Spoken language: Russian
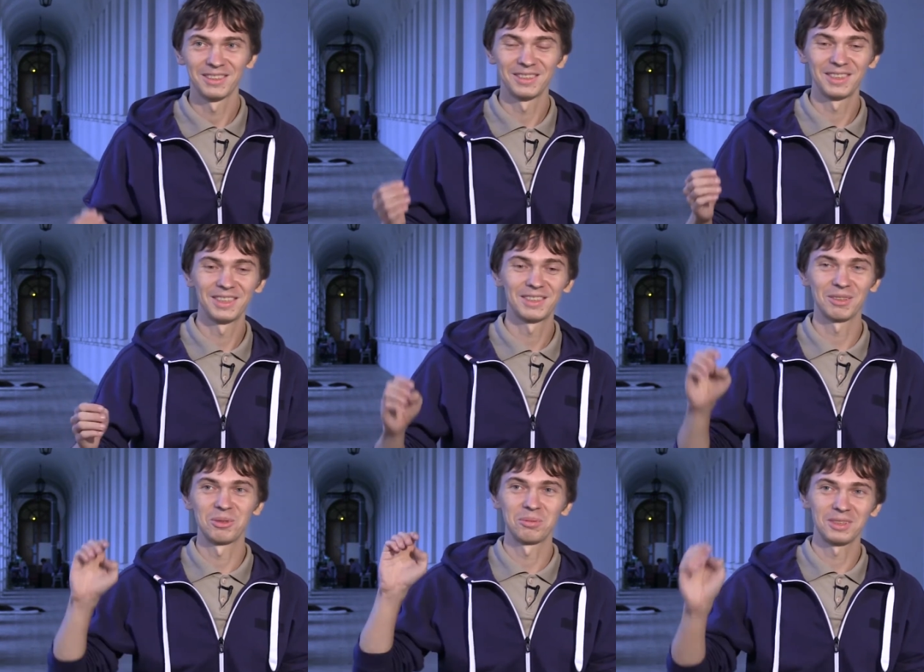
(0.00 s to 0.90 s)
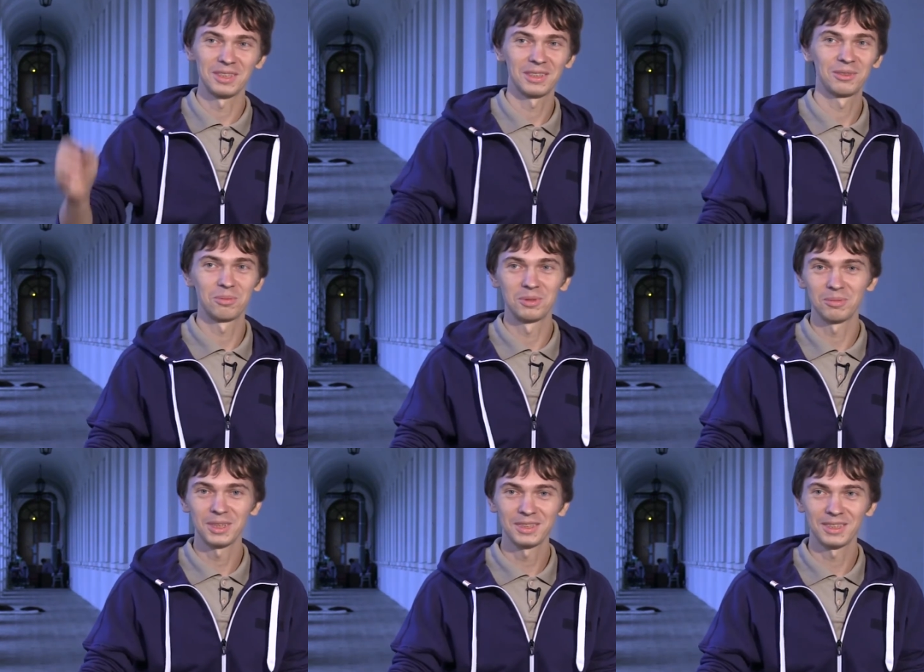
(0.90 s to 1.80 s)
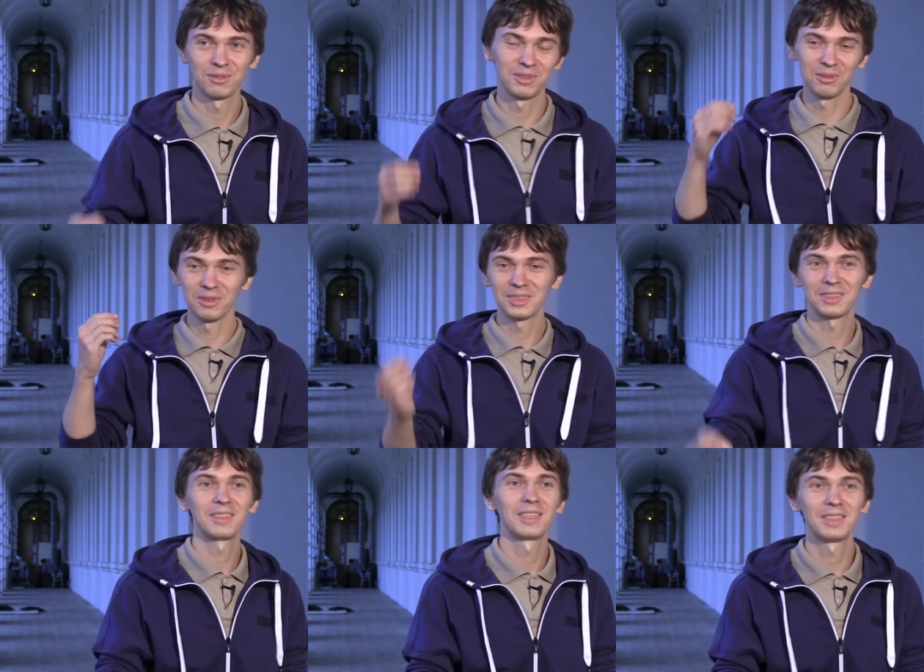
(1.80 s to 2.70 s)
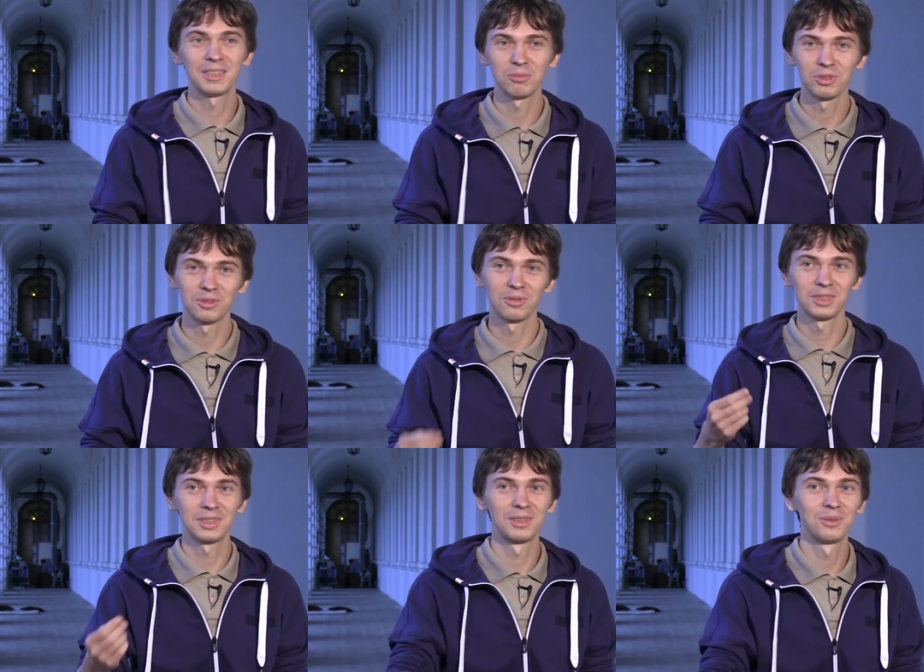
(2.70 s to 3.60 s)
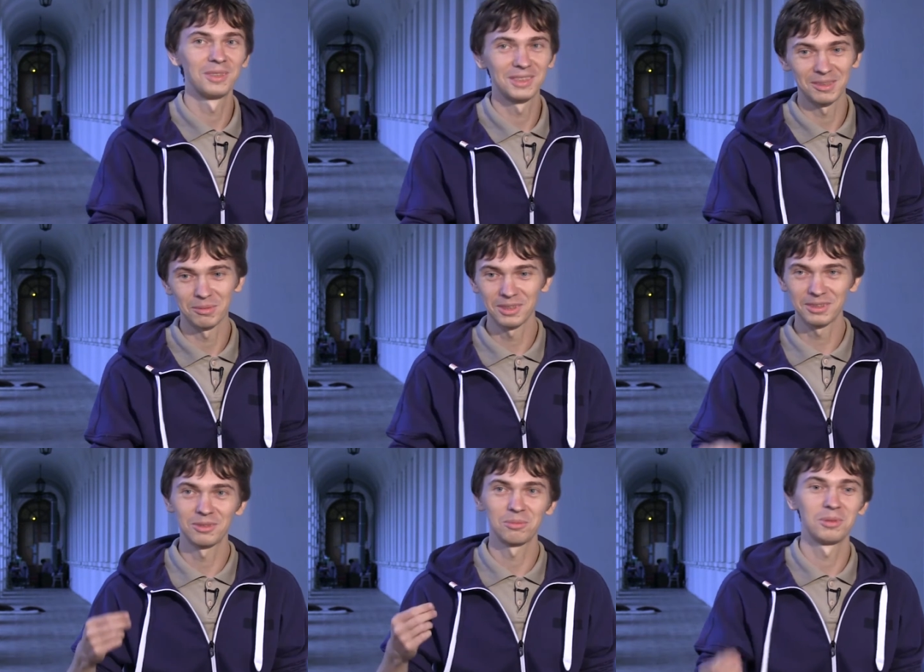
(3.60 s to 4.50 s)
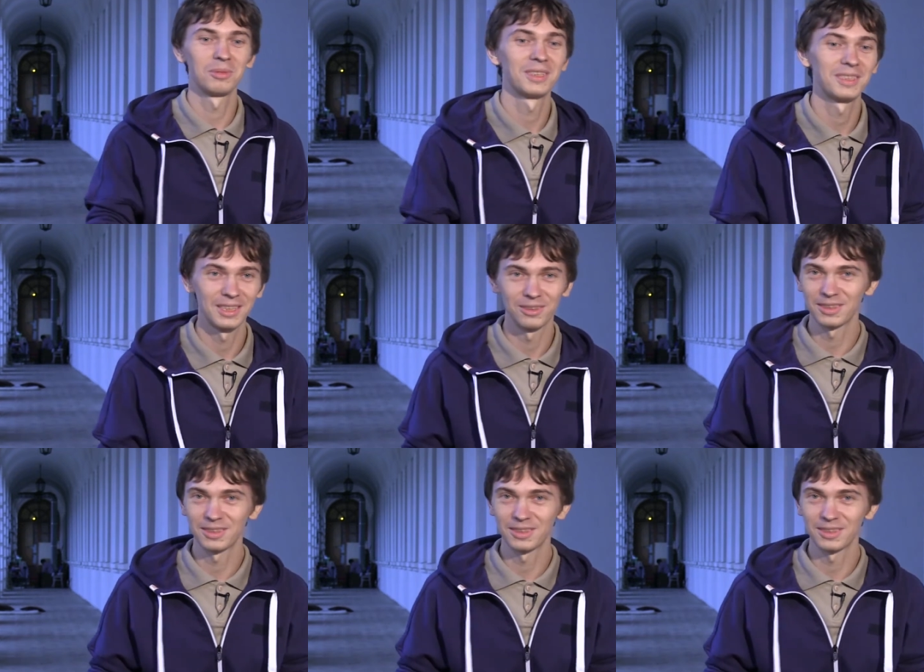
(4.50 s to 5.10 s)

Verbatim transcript: То есть есть такой процесс, как сублимация. Вот его основная идея была, что творческие люди занимаются сублимацией.